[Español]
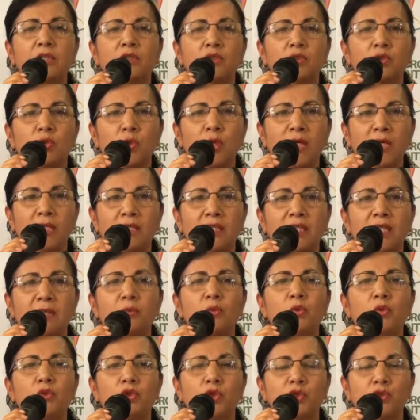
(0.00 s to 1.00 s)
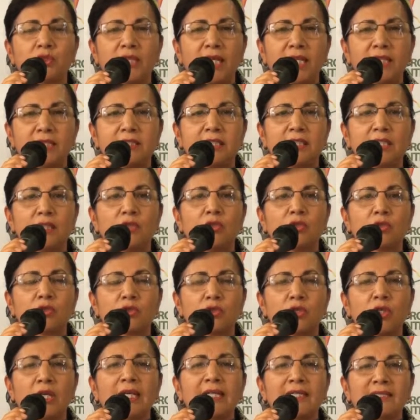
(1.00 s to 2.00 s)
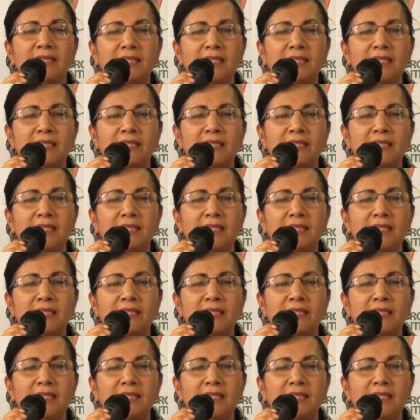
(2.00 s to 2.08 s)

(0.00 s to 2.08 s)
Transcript: Suerte, muchos éxitos,